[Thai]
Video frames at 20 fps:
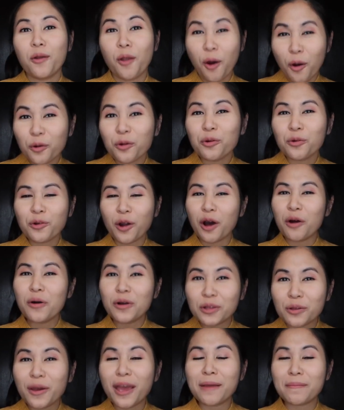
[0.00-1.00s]
ลองดูเนาะ
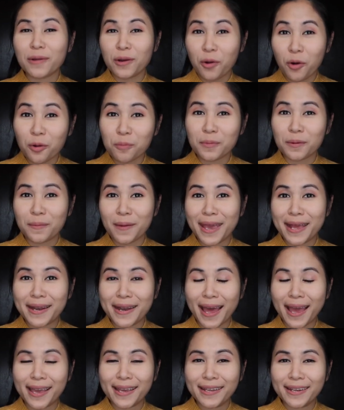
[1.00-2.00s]
ว่าตัวเองเป็นคนประเภท
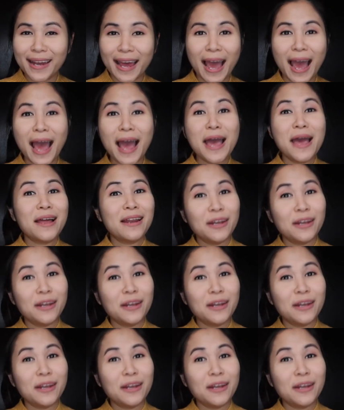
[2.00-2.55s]
ไหนนะคะ